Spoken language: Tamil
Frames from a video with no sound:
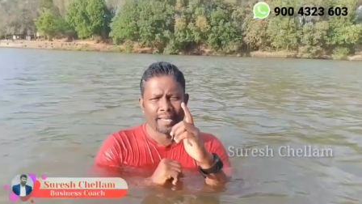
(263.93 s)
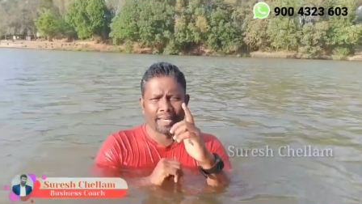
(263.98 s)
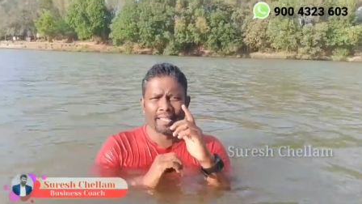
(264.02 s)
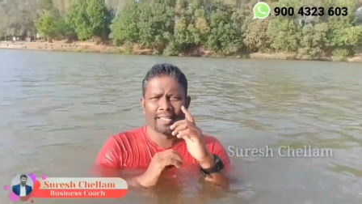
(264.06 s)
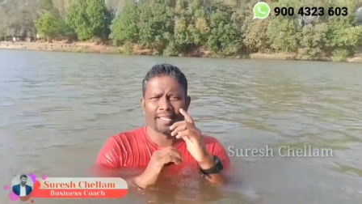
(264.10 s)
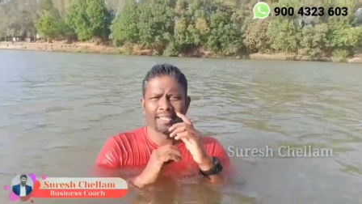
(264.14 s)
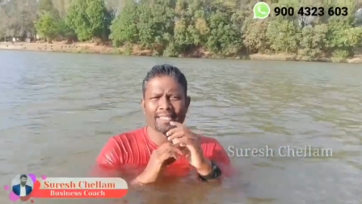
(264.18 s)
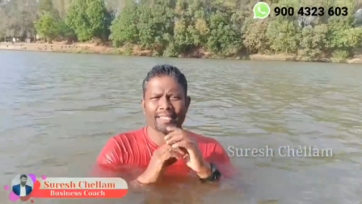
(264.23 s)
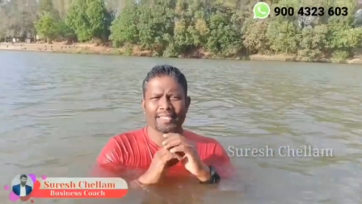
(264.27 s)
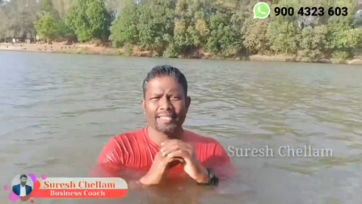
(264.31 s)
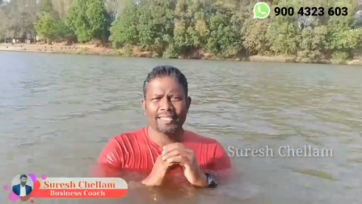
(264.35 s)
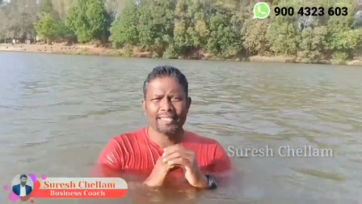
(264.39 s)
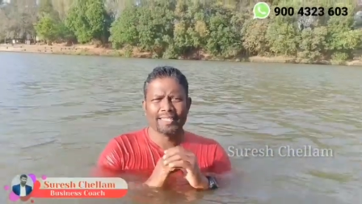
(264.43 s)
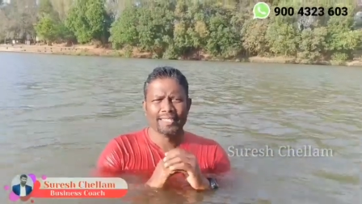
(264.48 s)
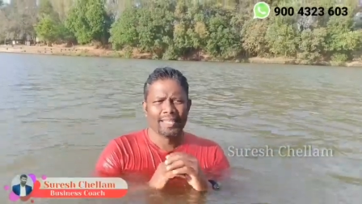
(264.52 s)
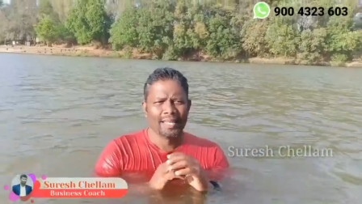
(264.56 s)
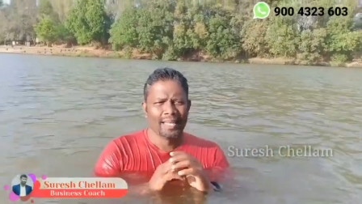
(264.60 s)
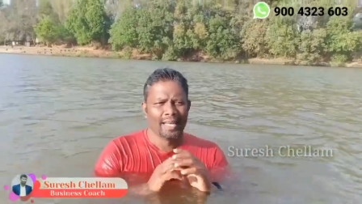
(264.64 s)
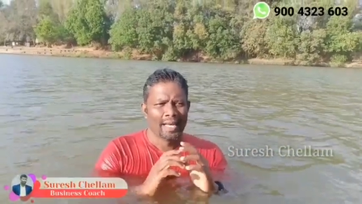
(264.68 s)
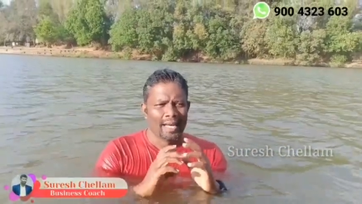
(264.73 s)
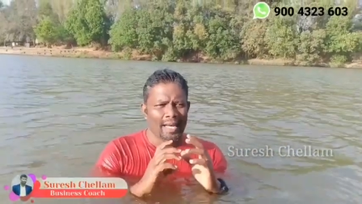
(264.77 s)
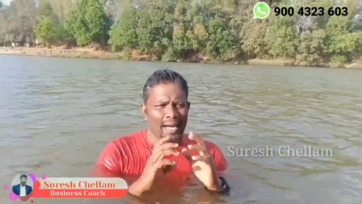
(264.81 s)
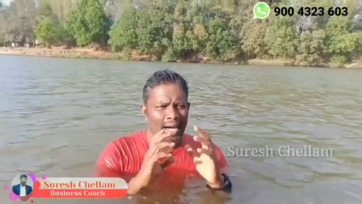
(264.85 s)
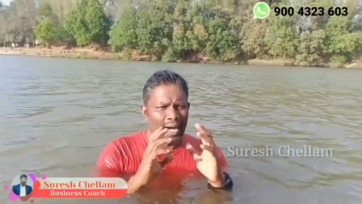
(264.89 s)
எதுக்கு
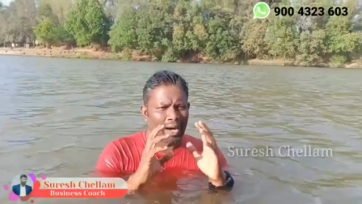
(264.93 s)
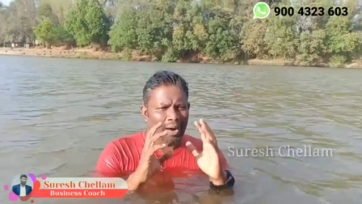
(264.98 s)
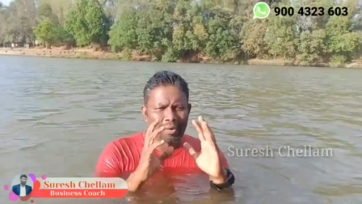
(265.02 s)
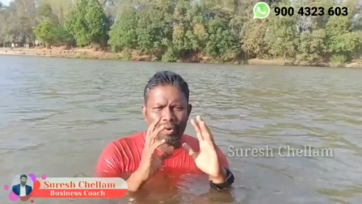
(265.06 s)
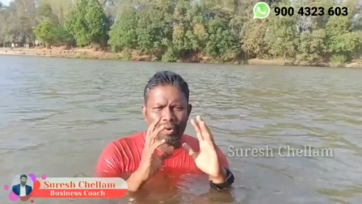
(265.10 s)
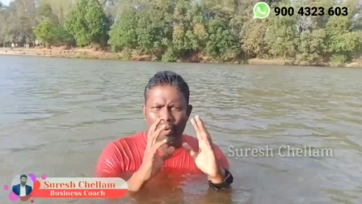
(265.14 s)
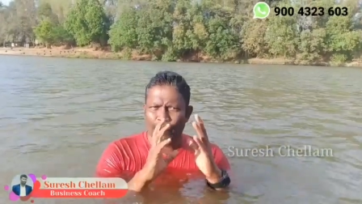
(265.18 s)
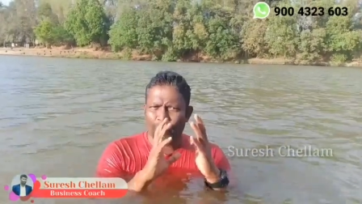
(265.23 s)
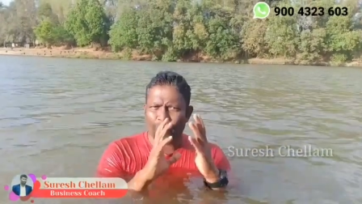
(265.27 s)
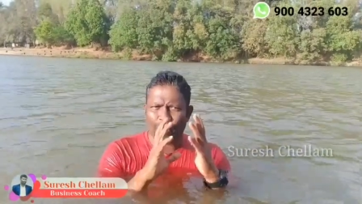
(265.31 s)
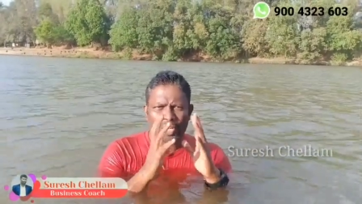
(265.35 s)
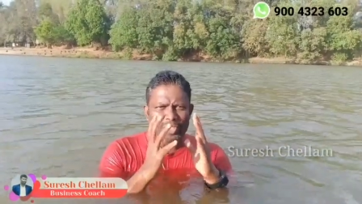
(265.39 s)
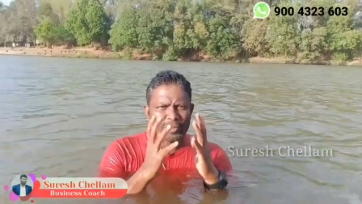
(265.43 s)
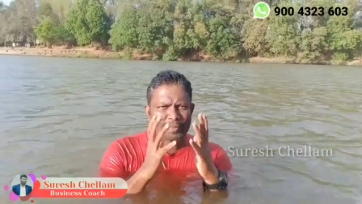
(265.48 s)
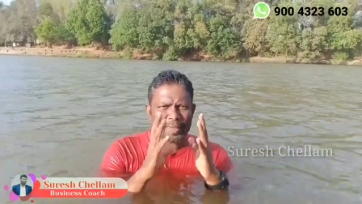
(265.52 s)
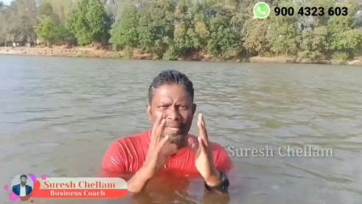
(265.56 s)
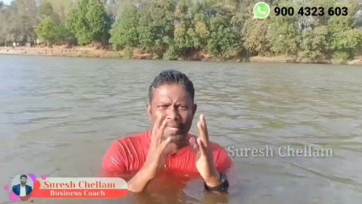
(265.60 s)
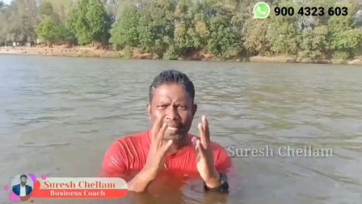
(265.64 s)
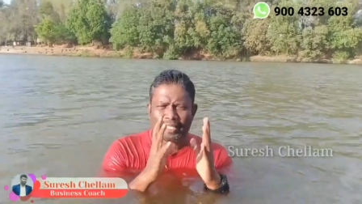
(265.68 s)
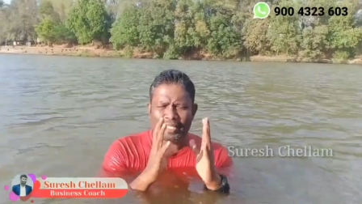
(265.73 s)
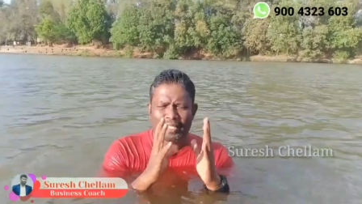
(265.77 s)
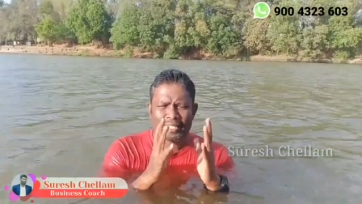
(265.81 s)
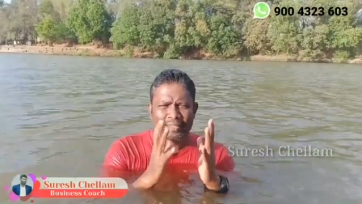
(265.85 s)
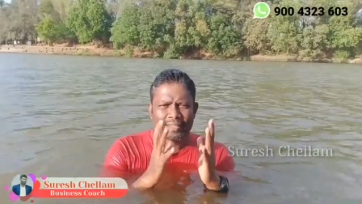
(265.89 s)
அவங்க
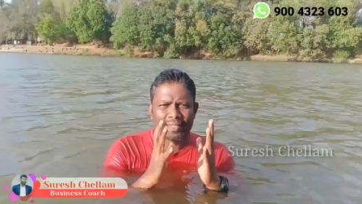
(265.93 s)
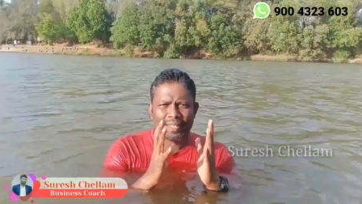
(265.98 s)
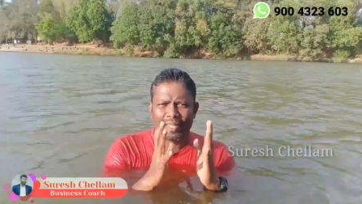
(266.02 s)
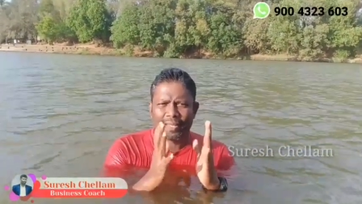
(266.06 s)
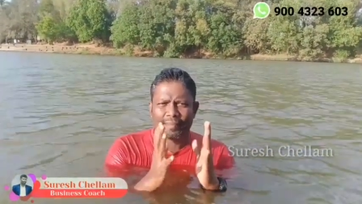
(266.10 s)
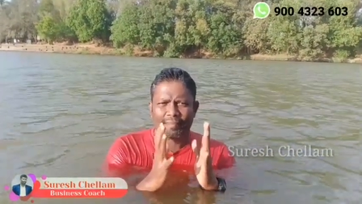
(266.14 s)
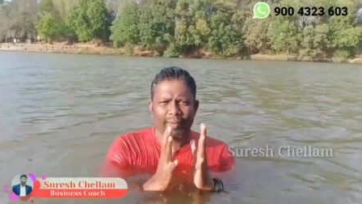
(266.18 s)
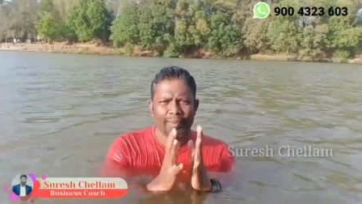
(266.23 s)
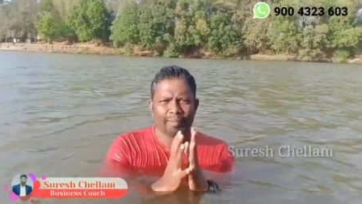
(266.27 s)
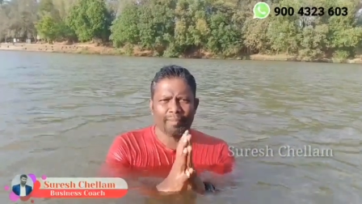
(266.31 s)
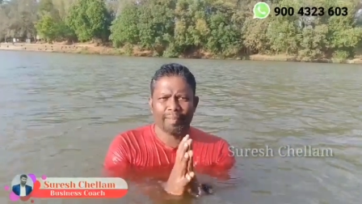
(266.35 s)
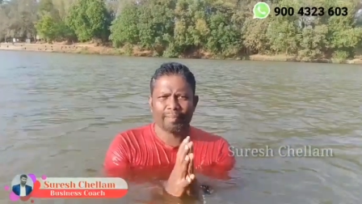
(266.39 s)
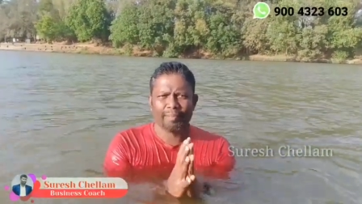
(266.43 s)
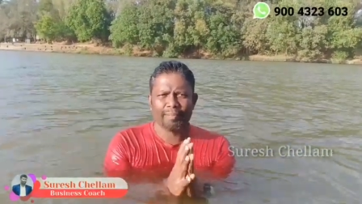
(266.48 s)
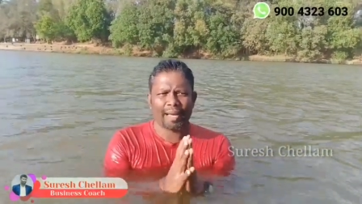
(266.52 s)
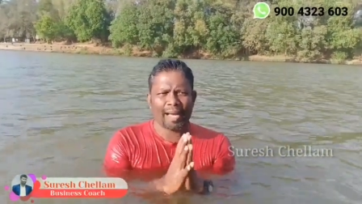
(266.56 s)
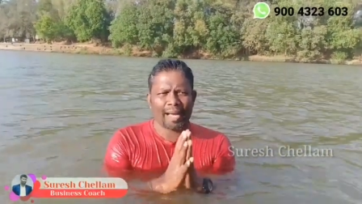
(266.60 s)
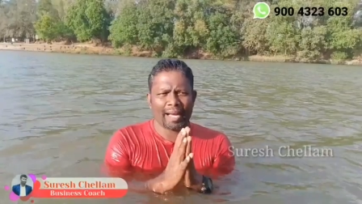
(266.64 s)
ப்ராஸ்பெக்ட்ஸுங்க வந்து எப்போவுமே